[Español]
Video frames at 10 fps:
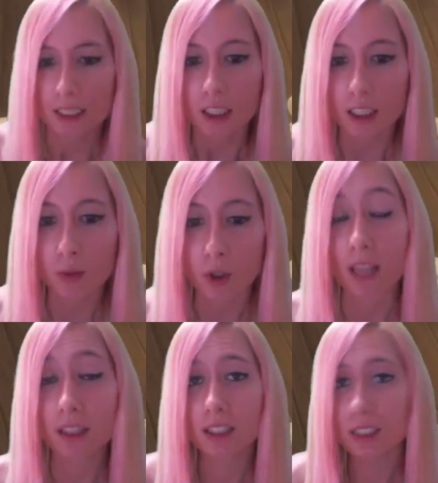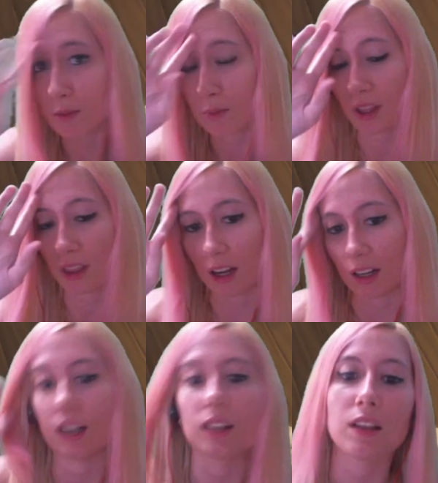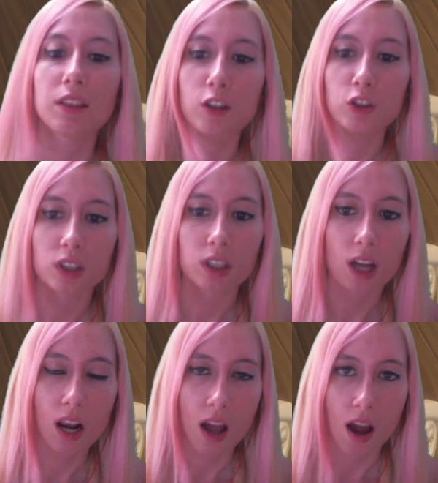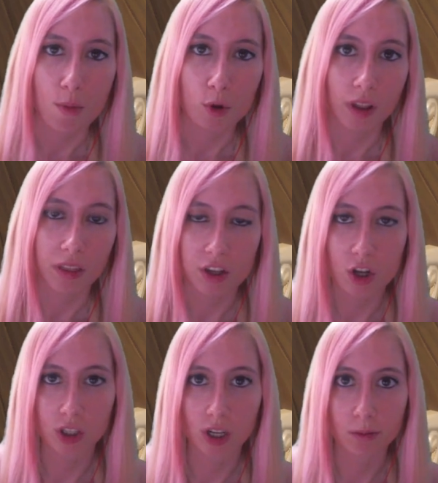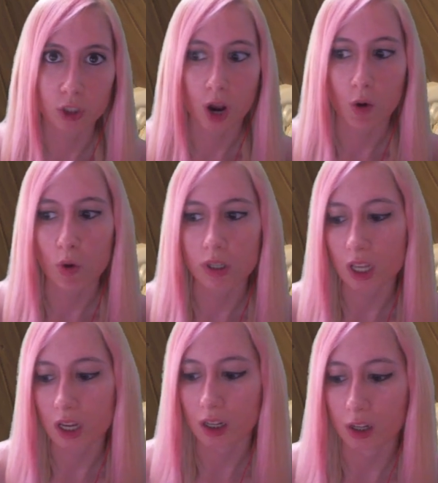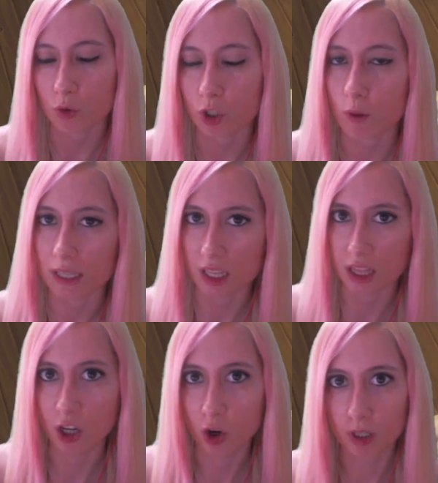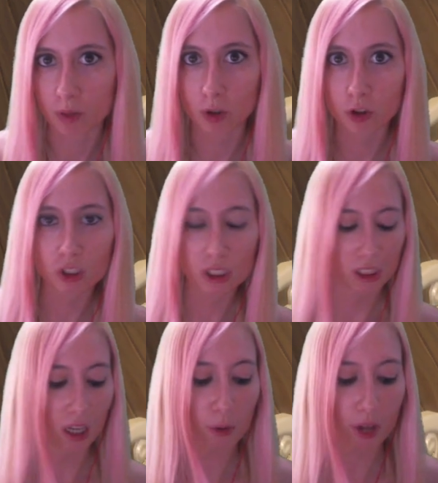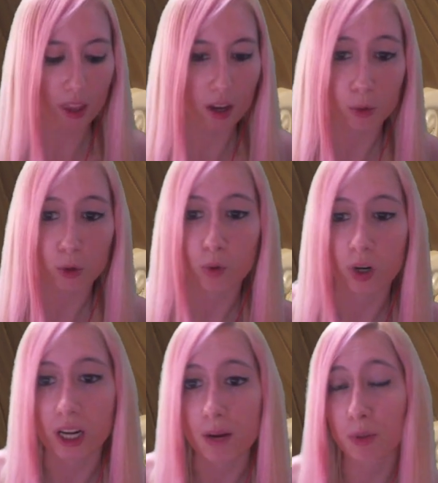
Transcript: Y bueno, antes de empezar Deciros que ya la votación, digamos, la encuesta Ha reunido más de 5.000 votos Así que la voy a dar por buena,